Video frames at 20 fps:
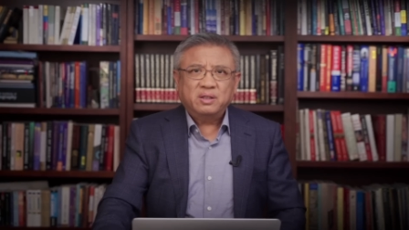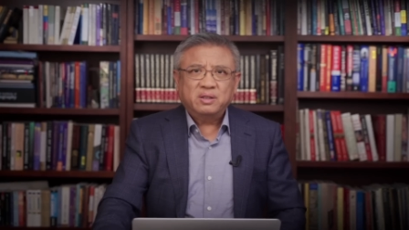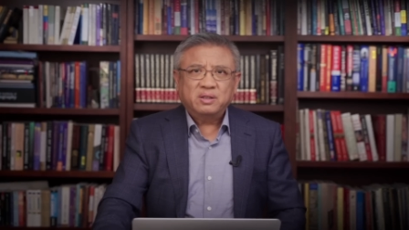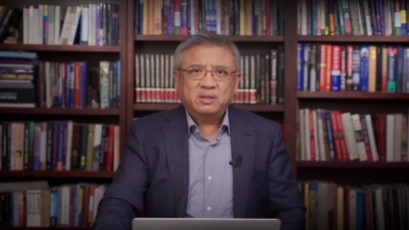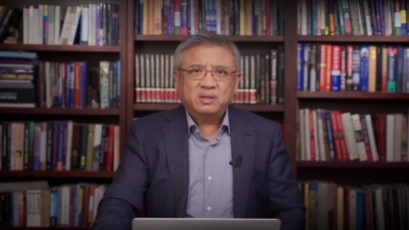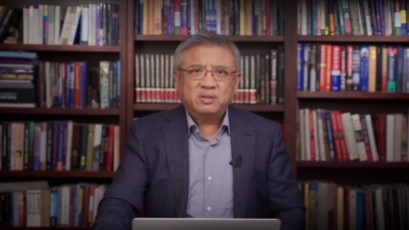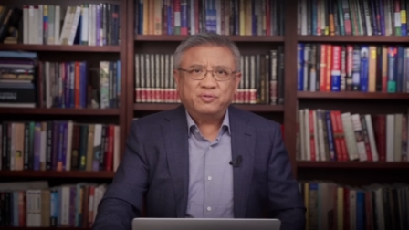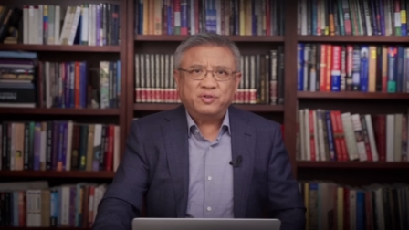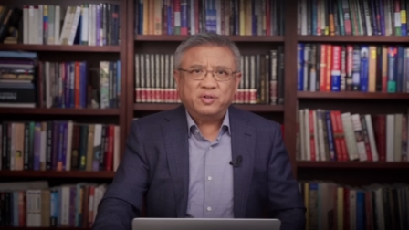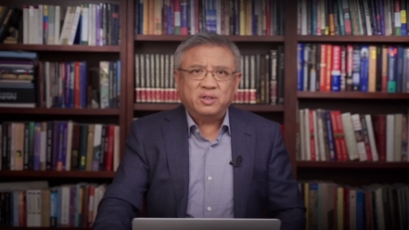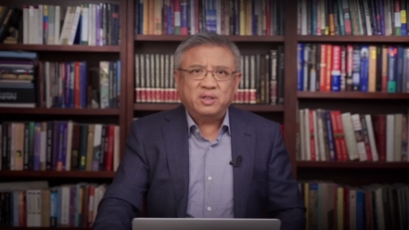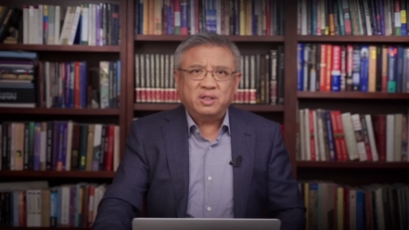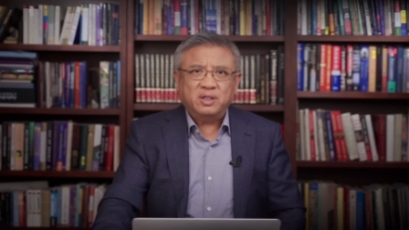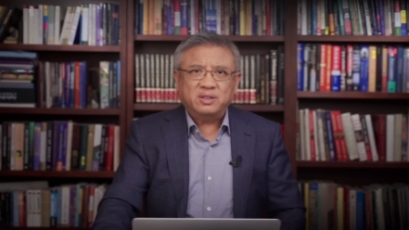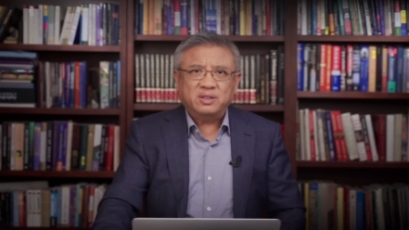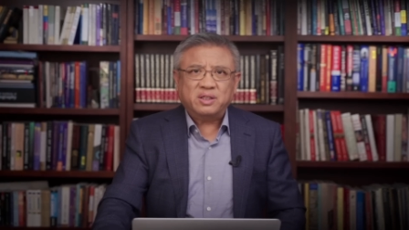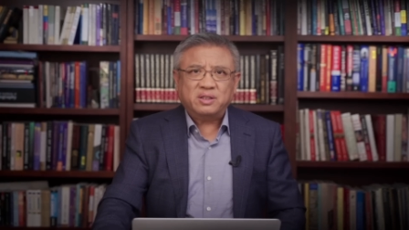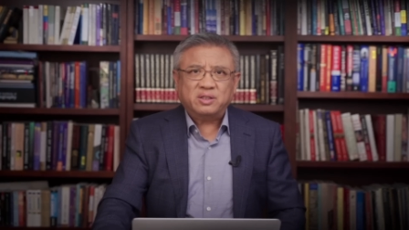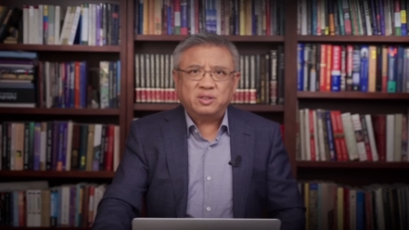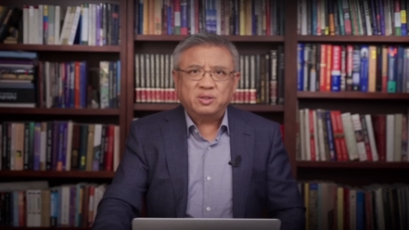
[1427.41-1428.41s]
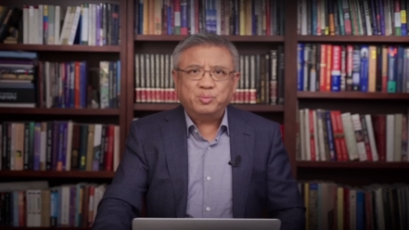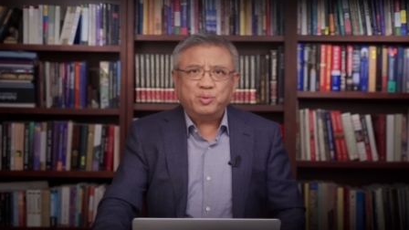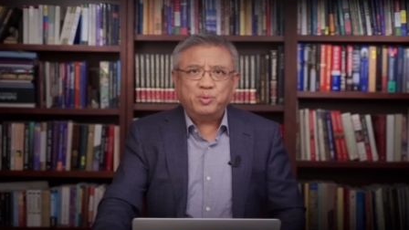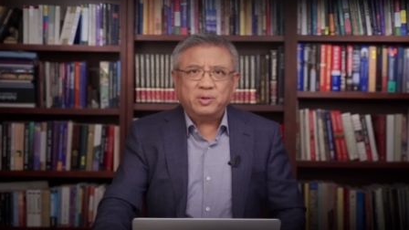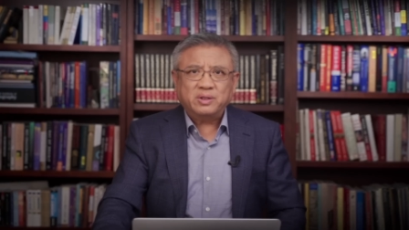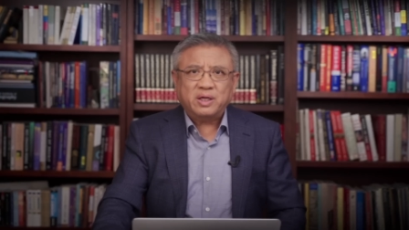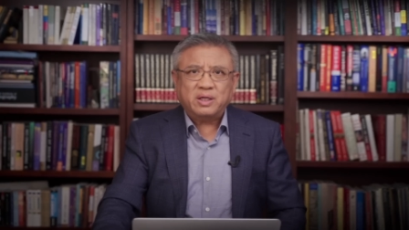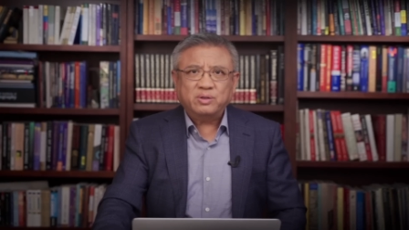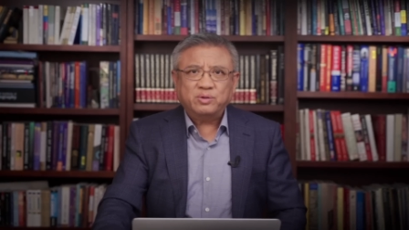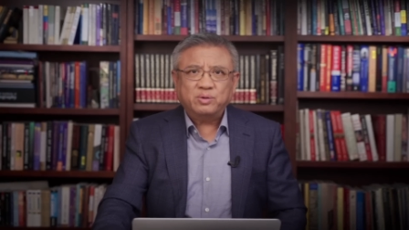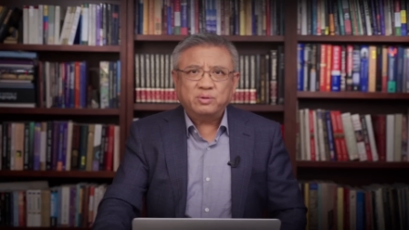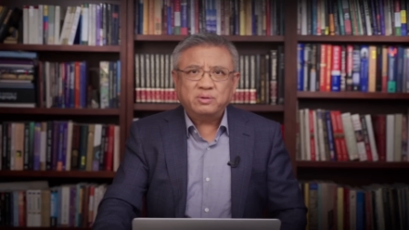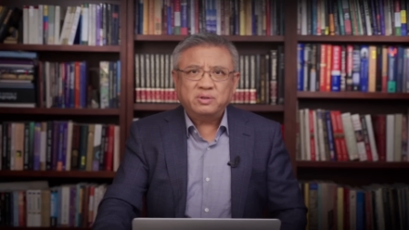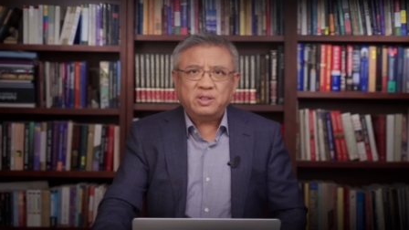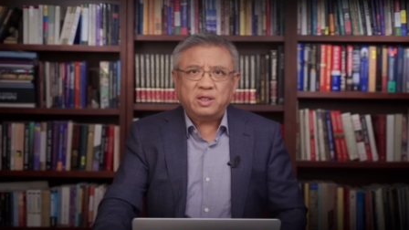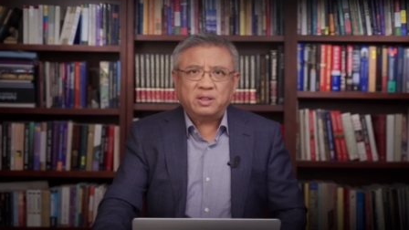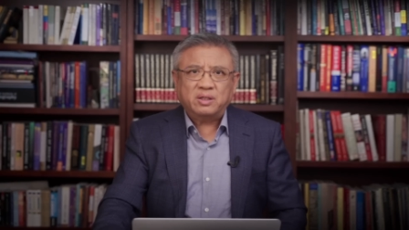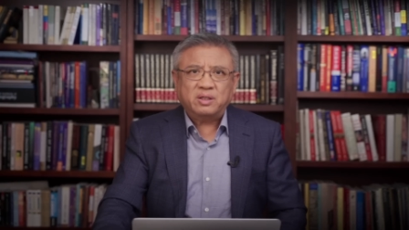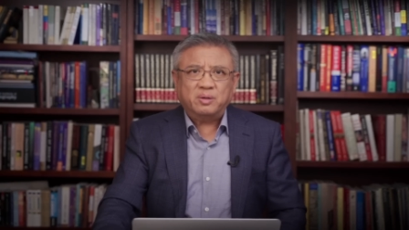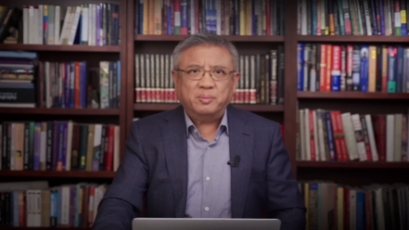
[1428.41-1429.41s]
是否可以在直播当中
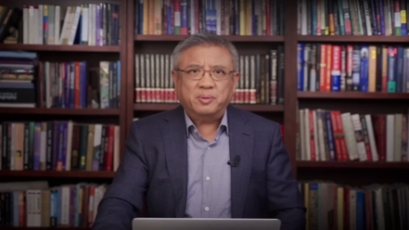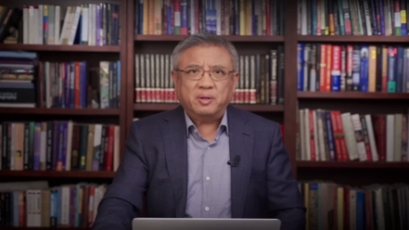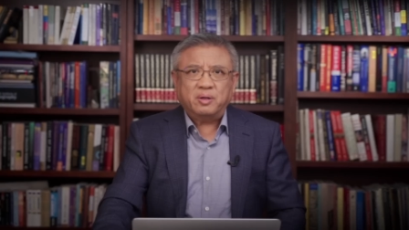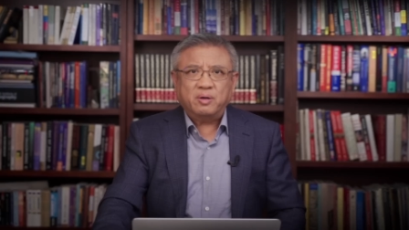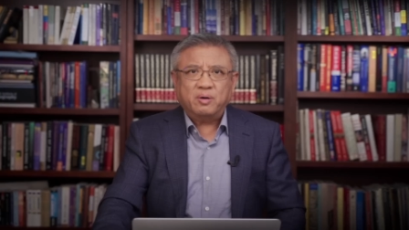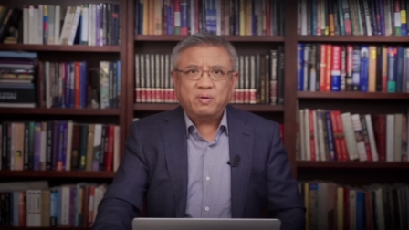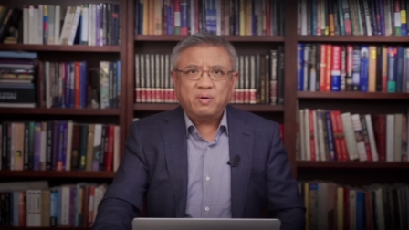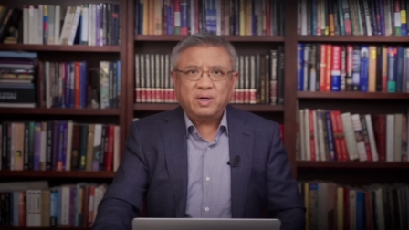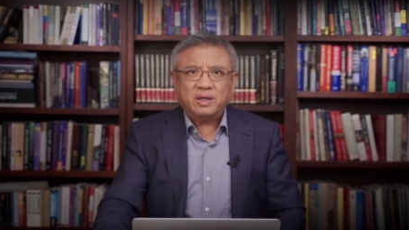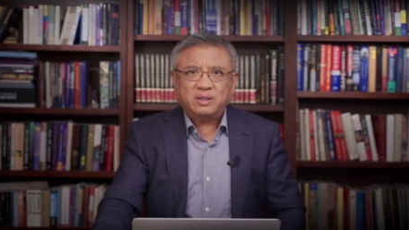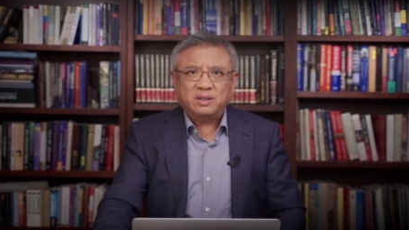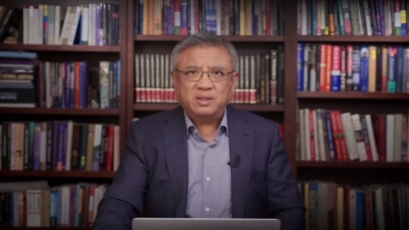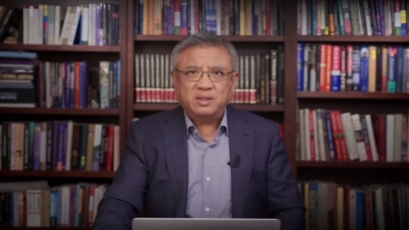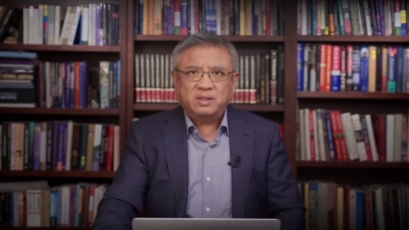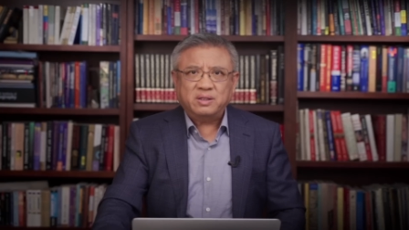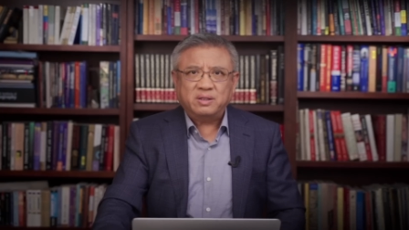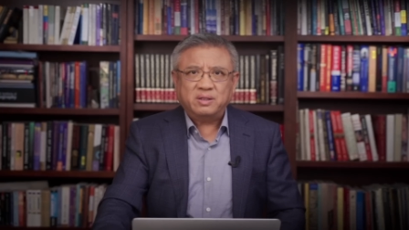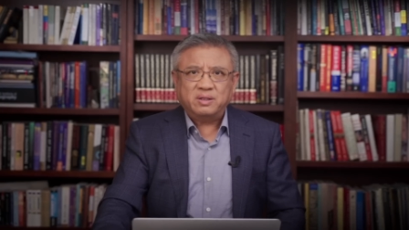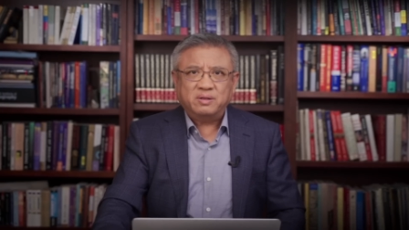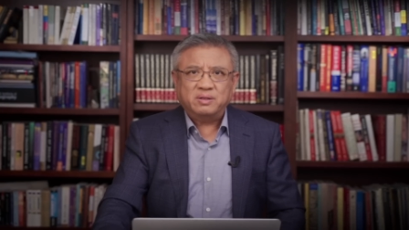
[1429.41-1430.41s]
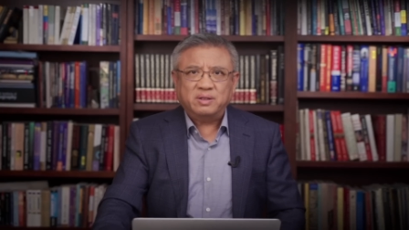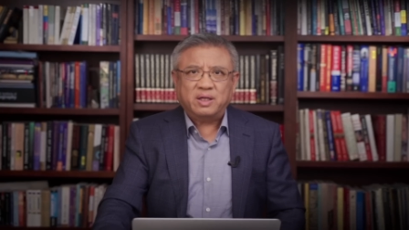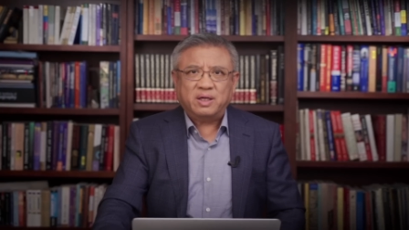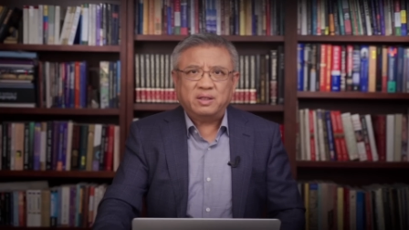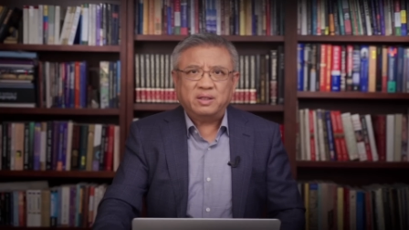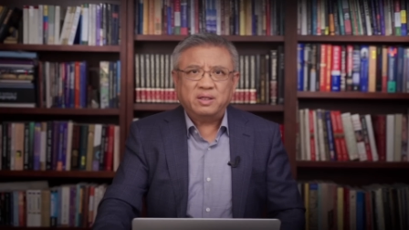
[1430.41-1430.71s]
讲到某个话题的时候呢，